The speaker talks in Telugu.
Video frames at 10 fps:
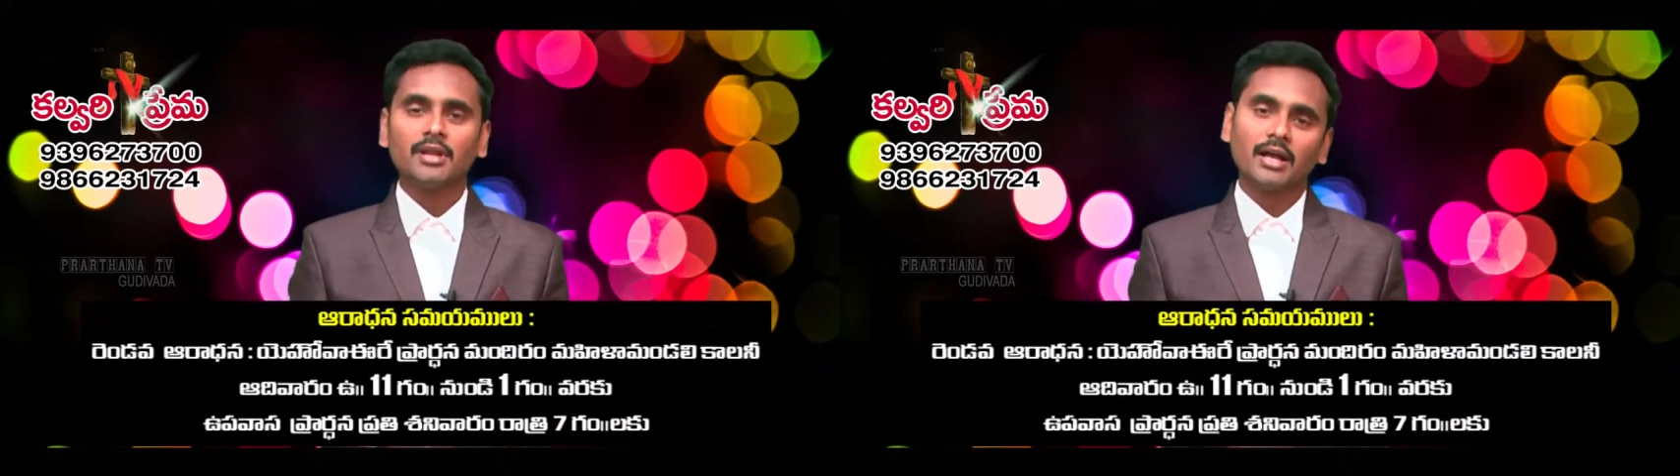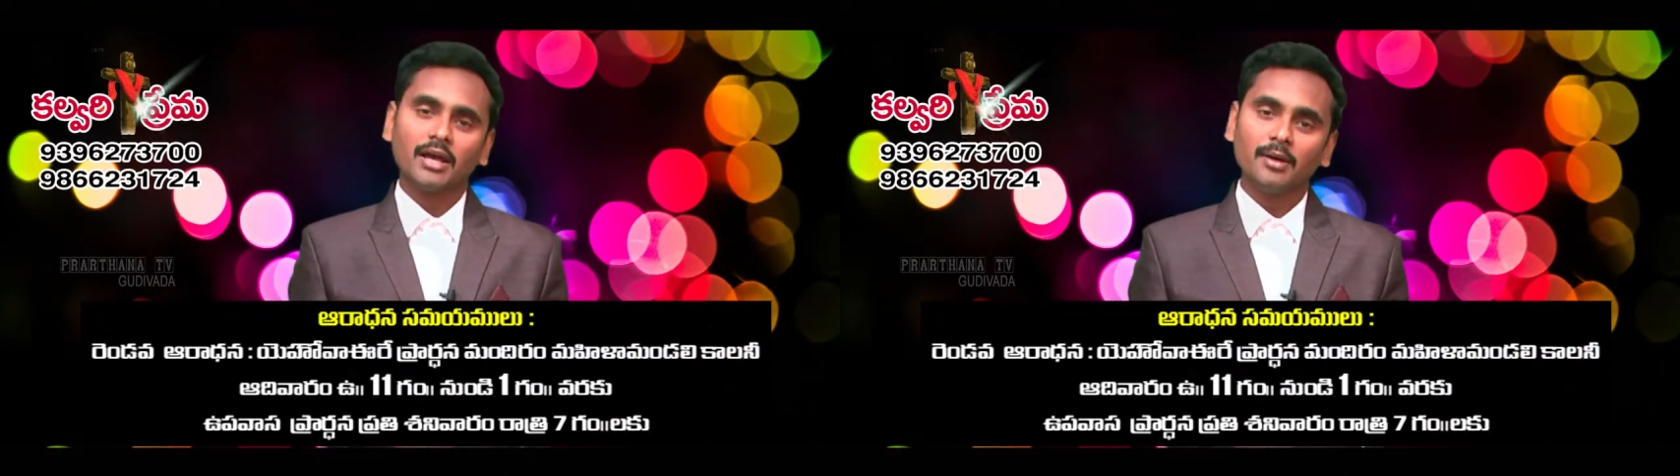
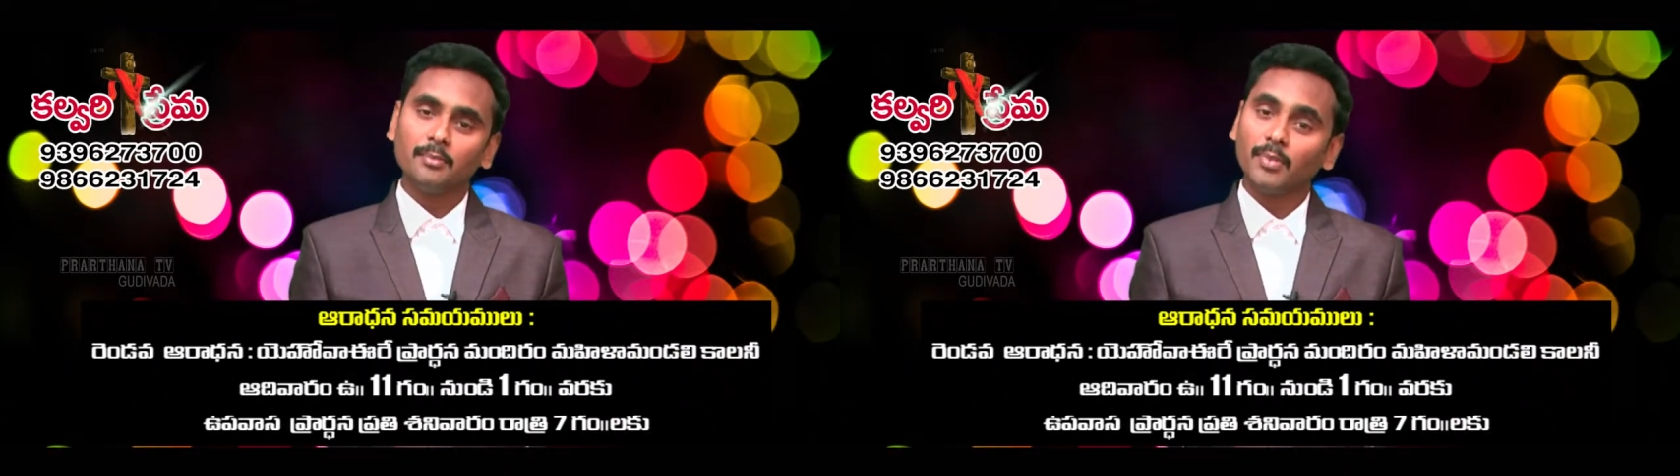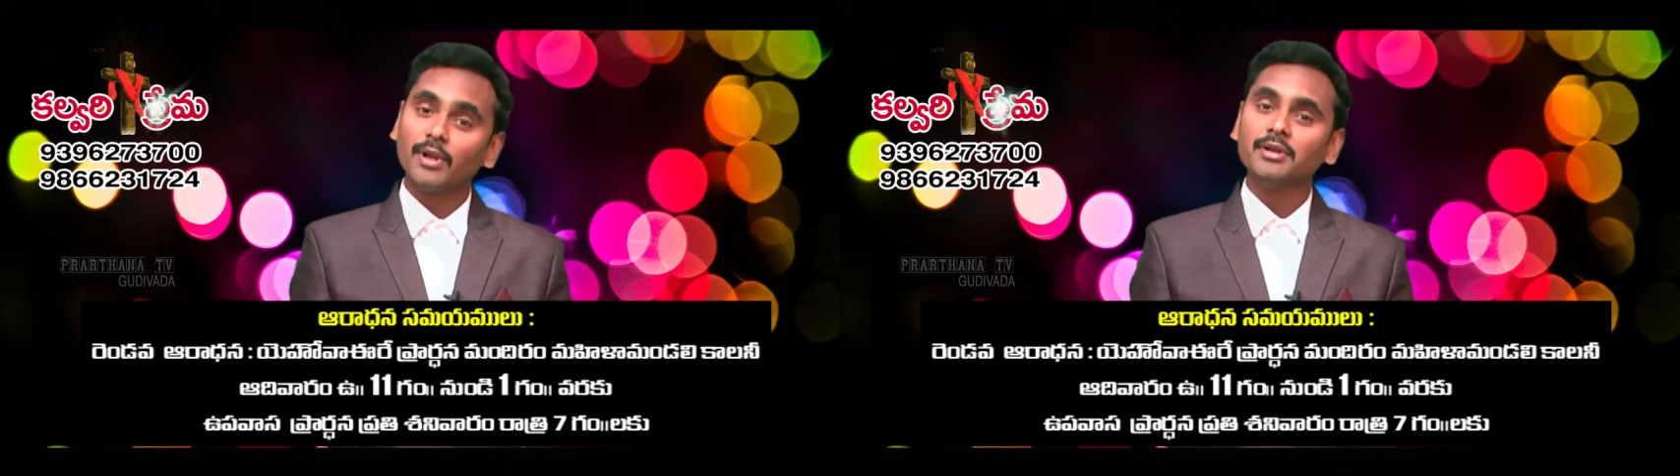రకాల
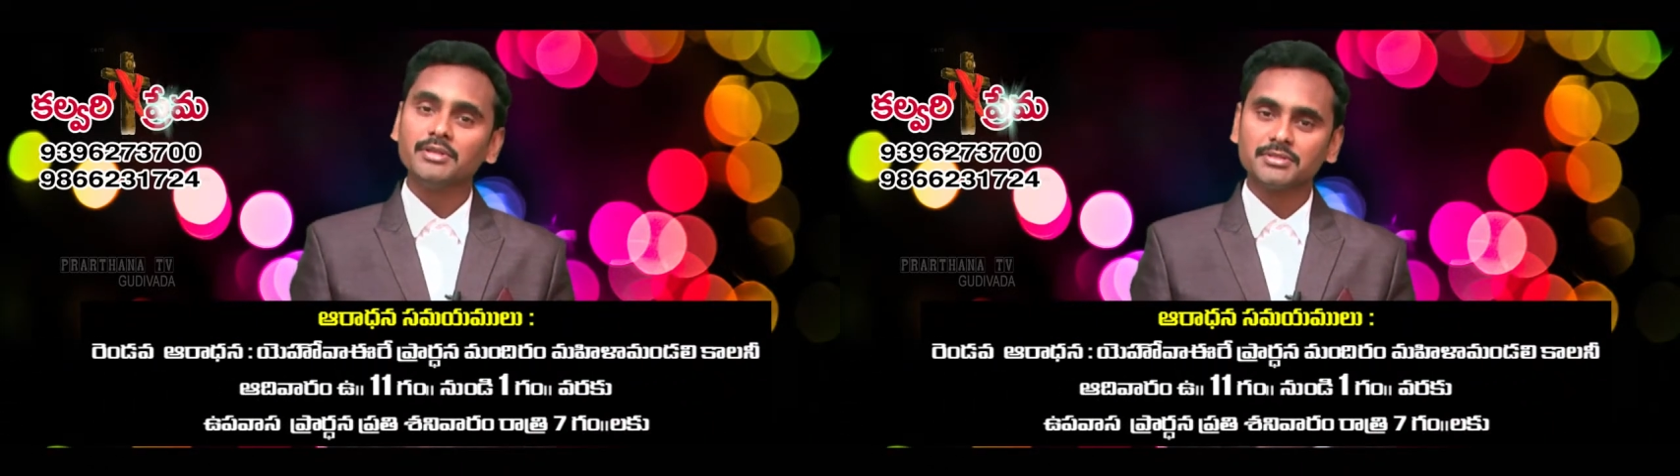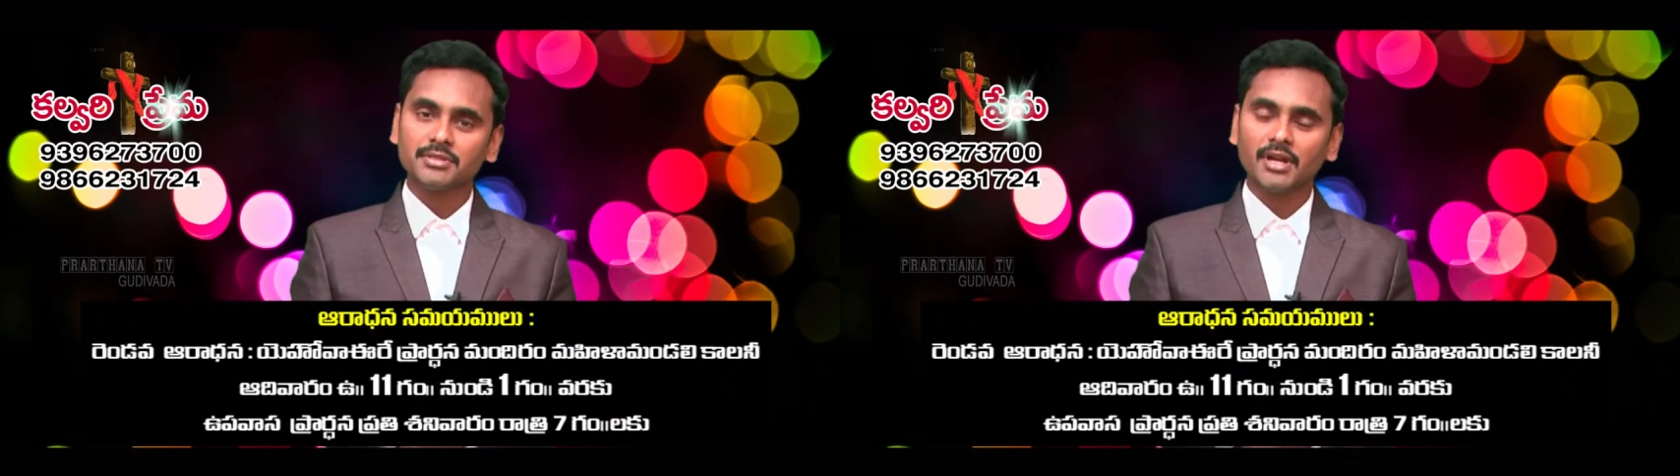బలులిస్తున్నాడు
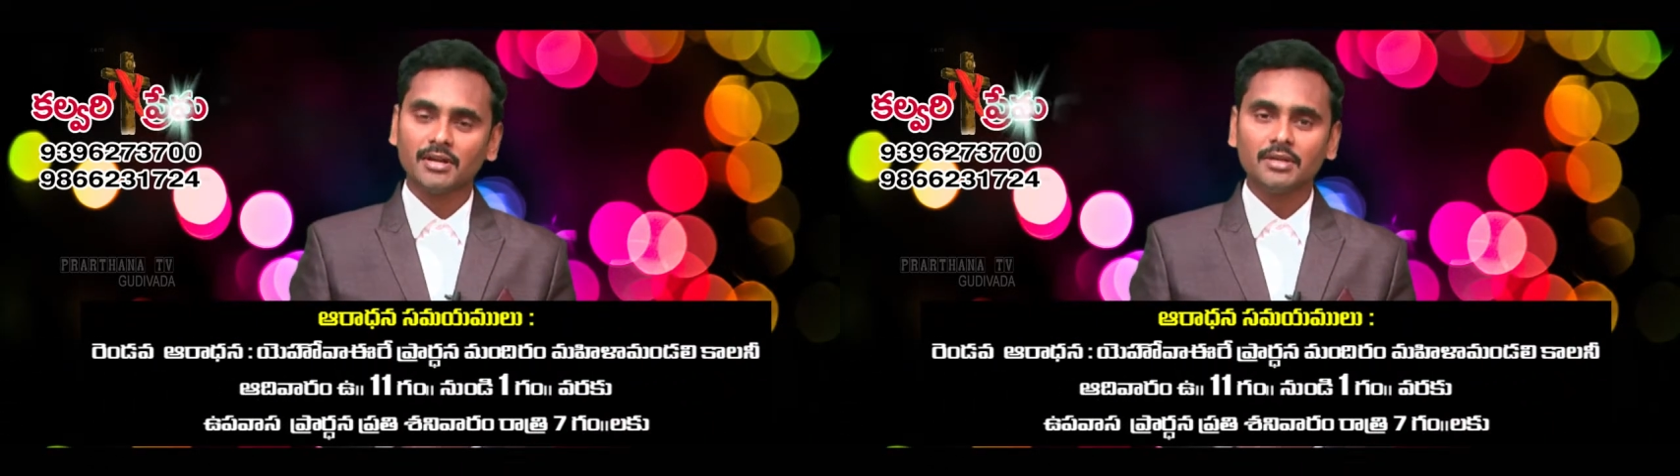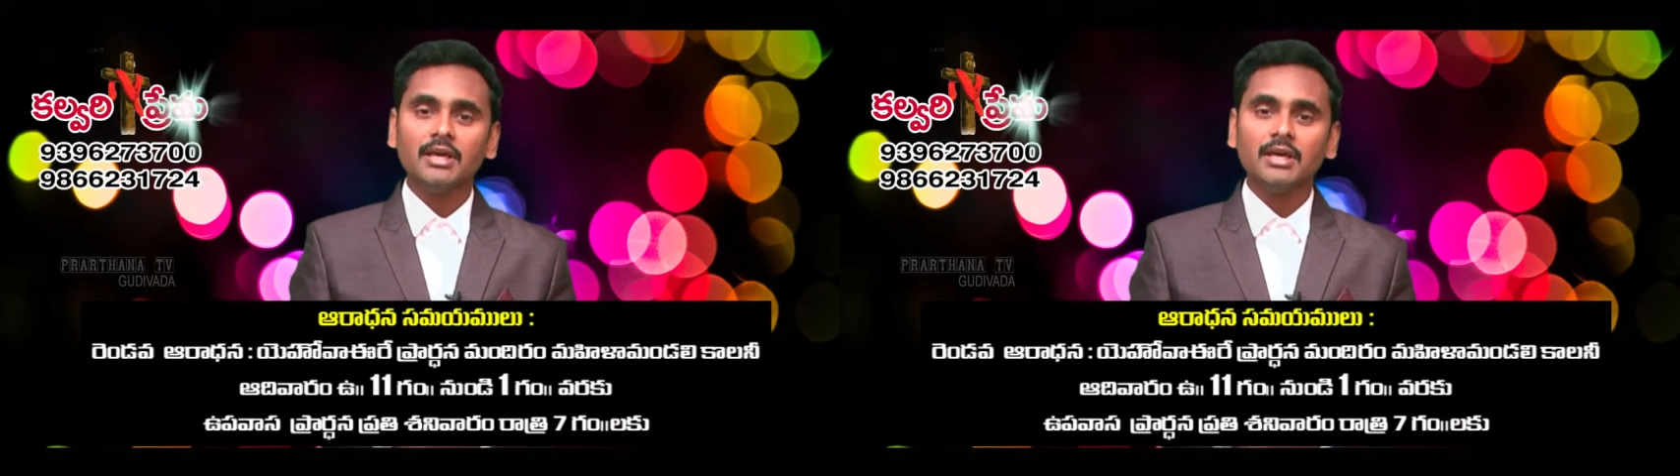ఇస్తున్నాడు